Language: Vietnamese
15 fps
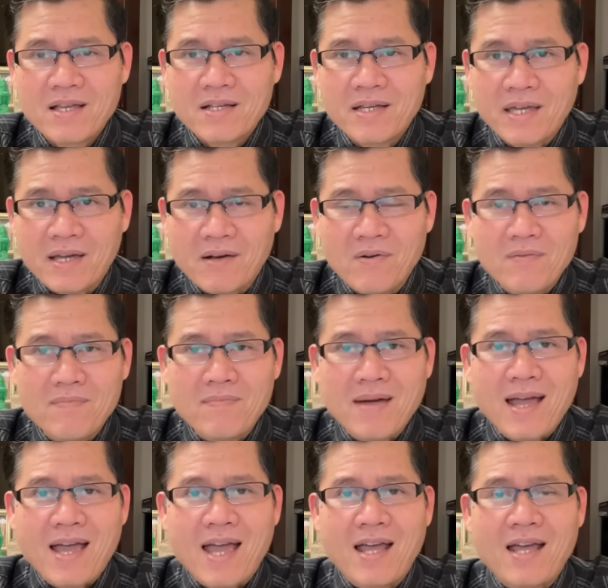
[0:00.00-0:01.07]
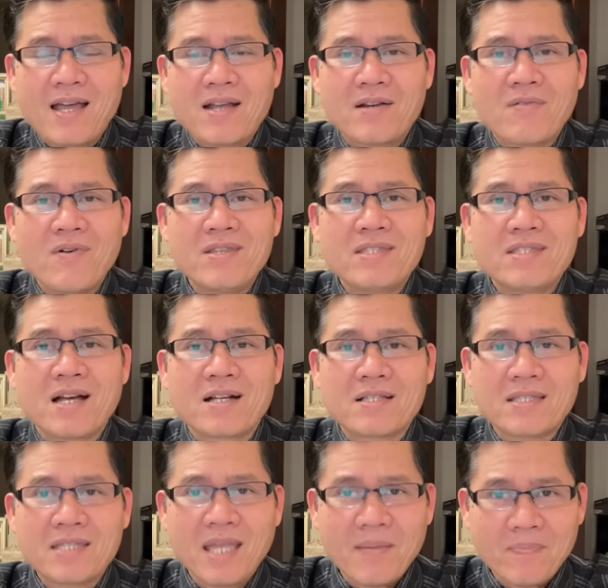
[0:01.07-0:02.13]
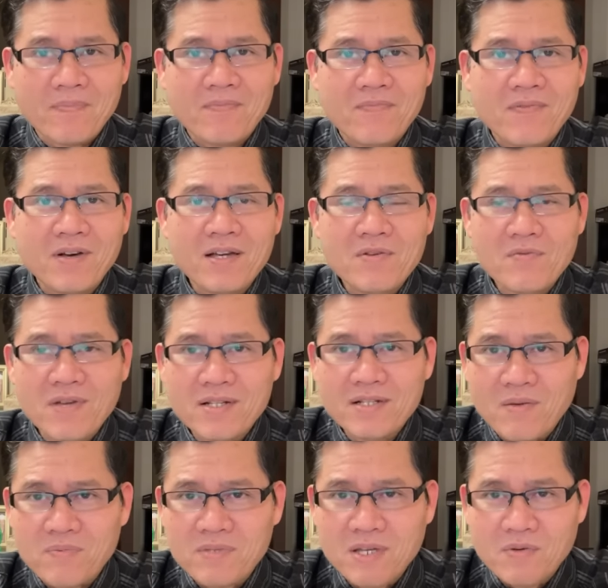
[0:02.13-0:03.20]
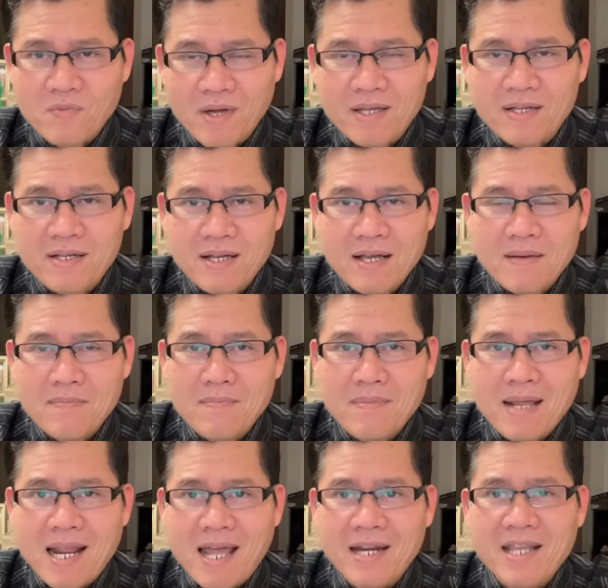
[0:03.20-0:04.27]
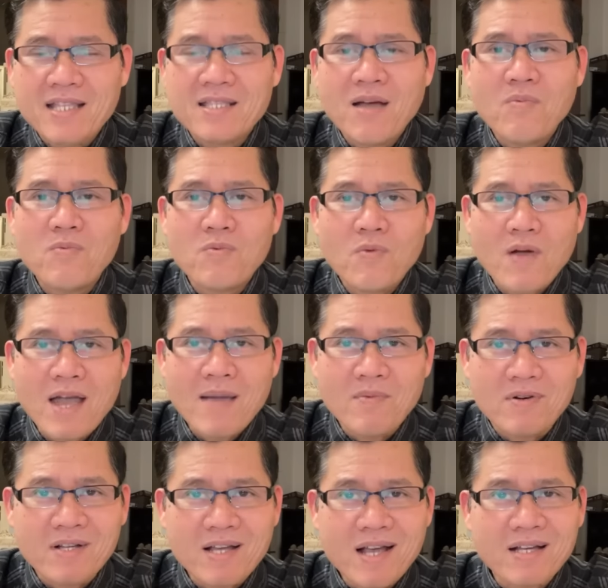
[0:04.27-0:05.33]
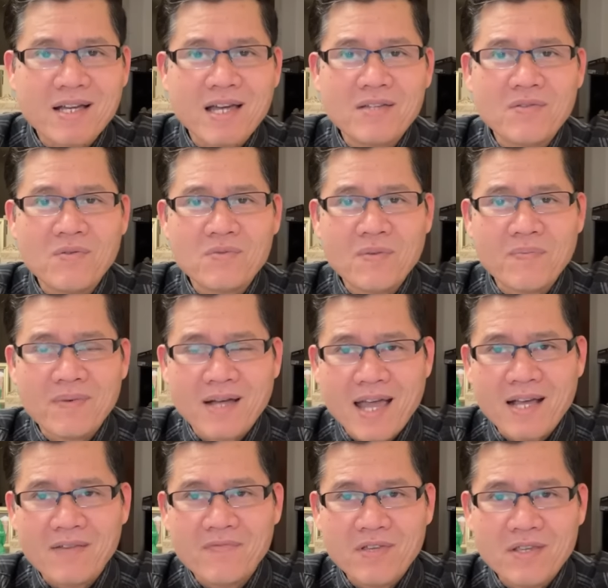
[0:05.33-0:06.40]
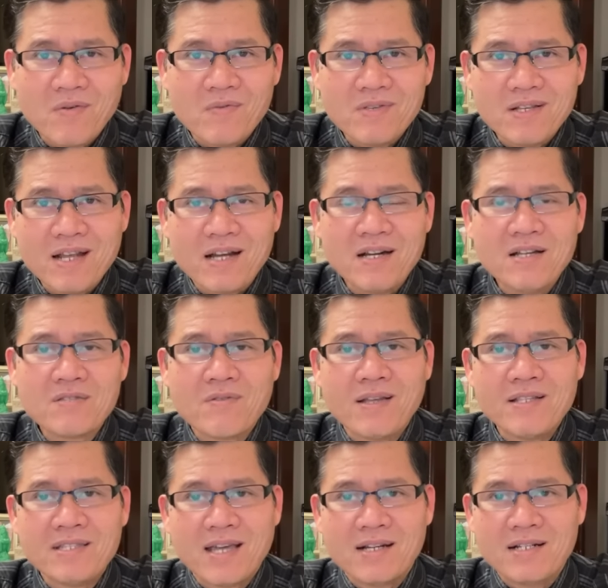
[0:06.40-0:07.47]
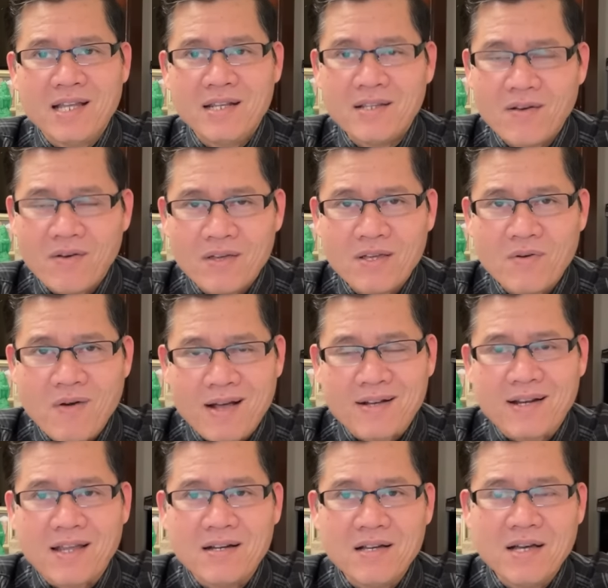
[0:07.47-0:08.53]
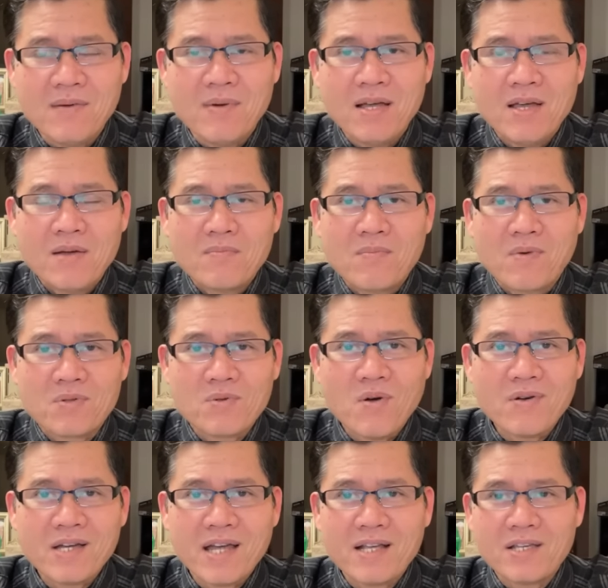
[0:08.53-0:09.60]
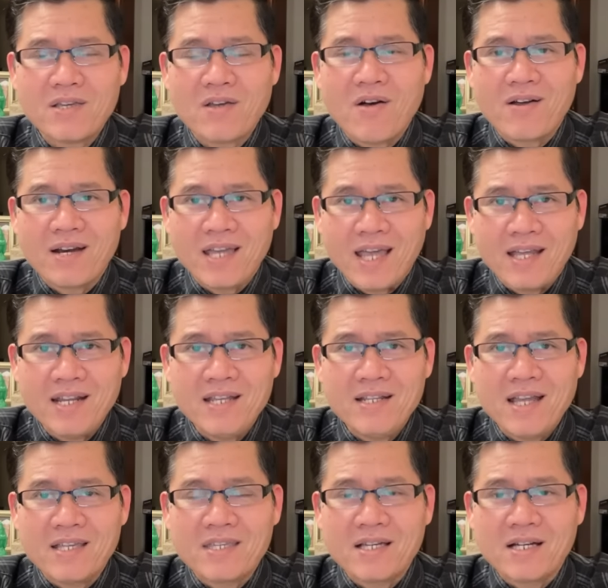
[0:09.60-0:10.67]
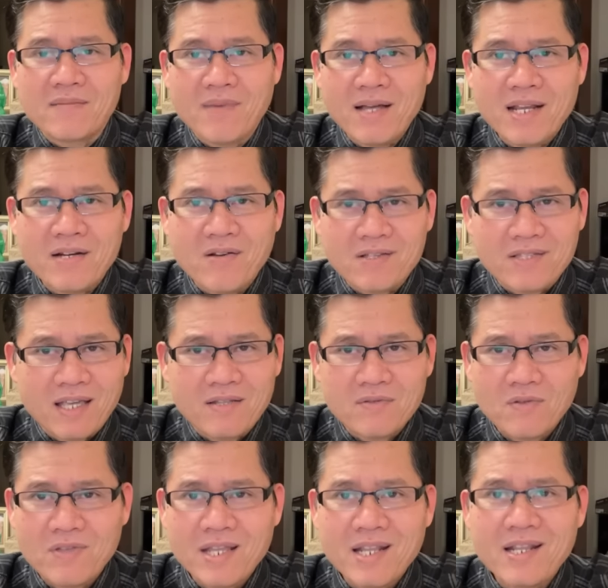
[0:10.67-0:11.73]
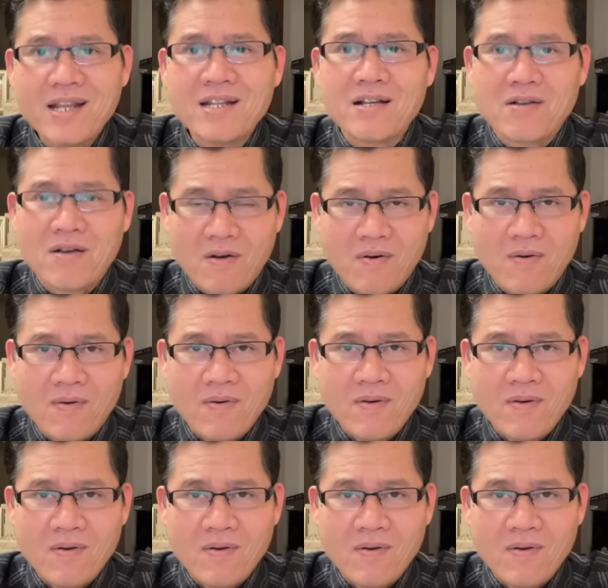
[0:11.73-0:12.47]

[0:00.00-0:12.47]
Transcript: kiểu mà nói trực tiếp với Nguyễn Ngọc Như Quỳnh mà lại đi thông qua một các kênh youtube khác ví dụ như là đưa toán trần lên nói hoặc là đưa một số kênh nhỏ lẻ lên để chửi bới để đòi tiền tôi thấy rất là ngộ